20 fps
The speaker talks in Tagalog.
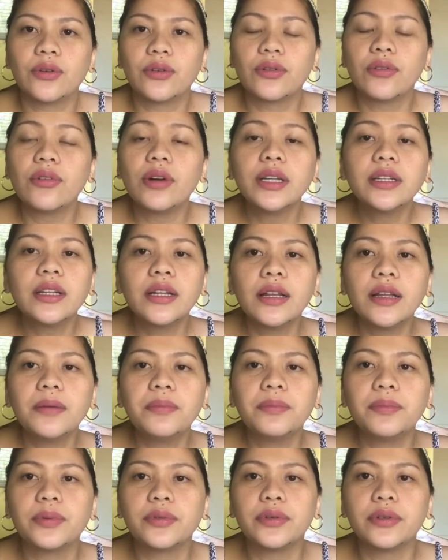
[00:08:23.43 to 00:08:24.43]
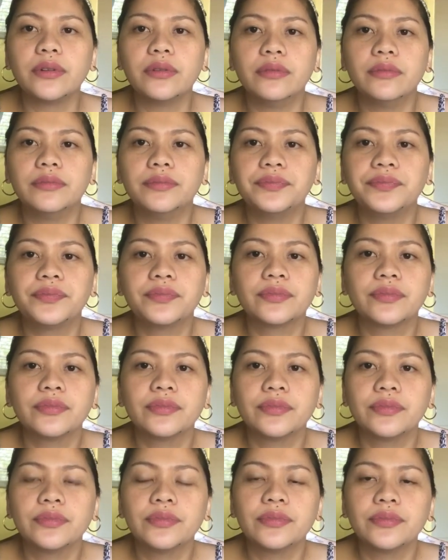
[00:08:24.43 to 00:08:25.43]
kuan na lang po
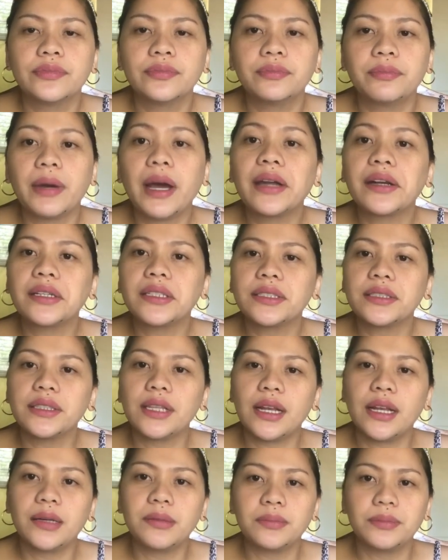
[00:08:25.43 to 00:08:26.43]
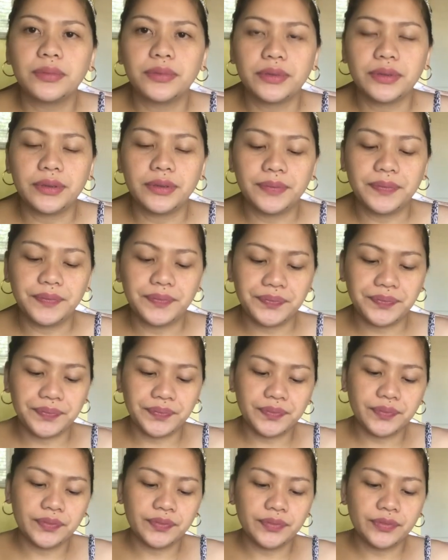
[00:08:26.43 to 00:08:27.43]
pares na lang po
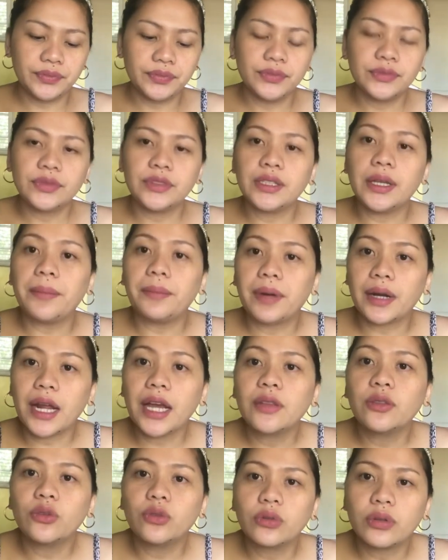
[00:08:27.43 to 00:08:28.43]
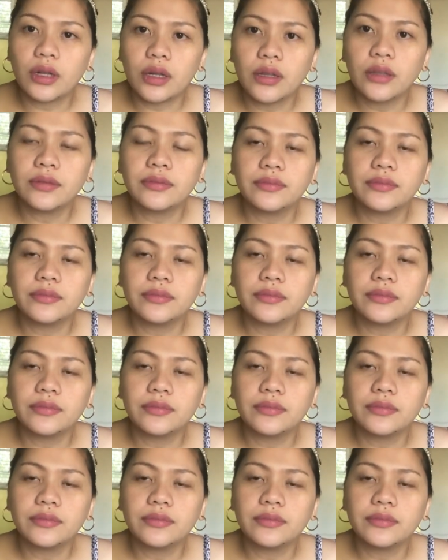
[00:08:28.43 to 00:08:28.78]
ya barato ra